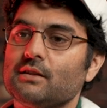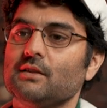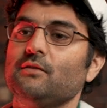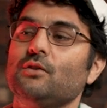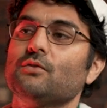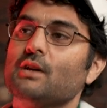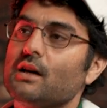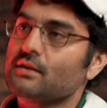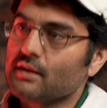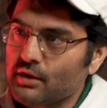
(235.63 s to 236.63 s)
अच्छे वीडियोस
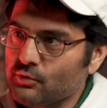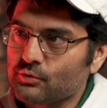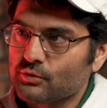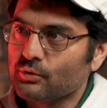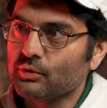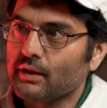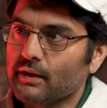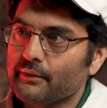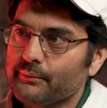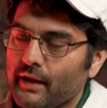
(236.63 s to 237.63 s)
हर जगह यूज़ होती है